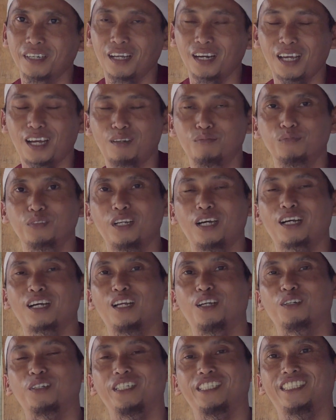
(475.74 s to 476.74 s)
Alhamdulillah
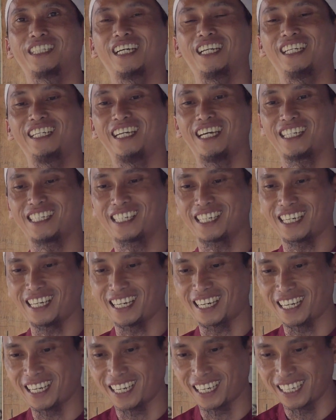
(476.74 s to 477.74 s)
kalau kita lihat
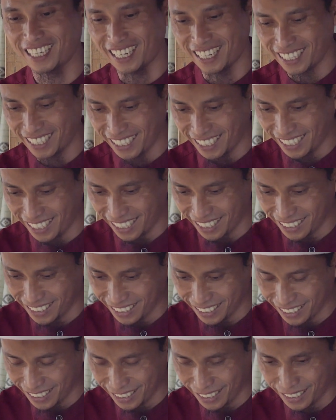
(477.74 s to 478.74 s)
sekarang, anak lihat
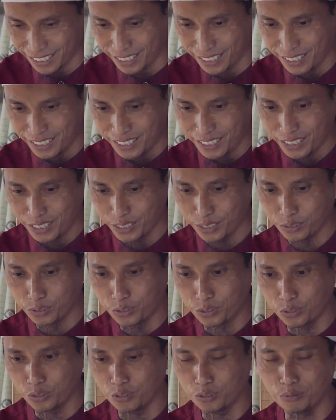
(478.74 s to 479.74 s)
di
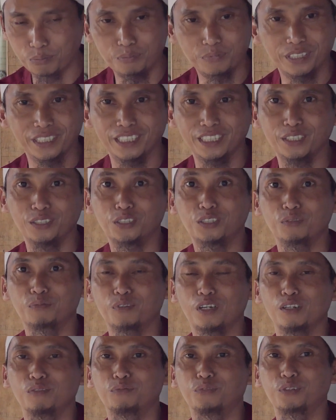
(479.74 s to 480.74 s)
YouTube di YouTube
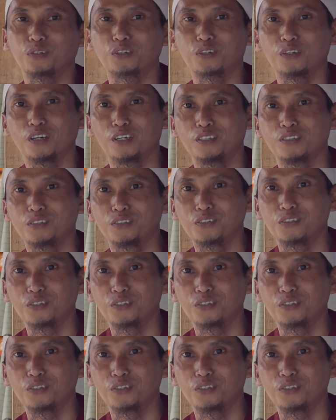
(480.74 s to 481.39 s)
Al Furqon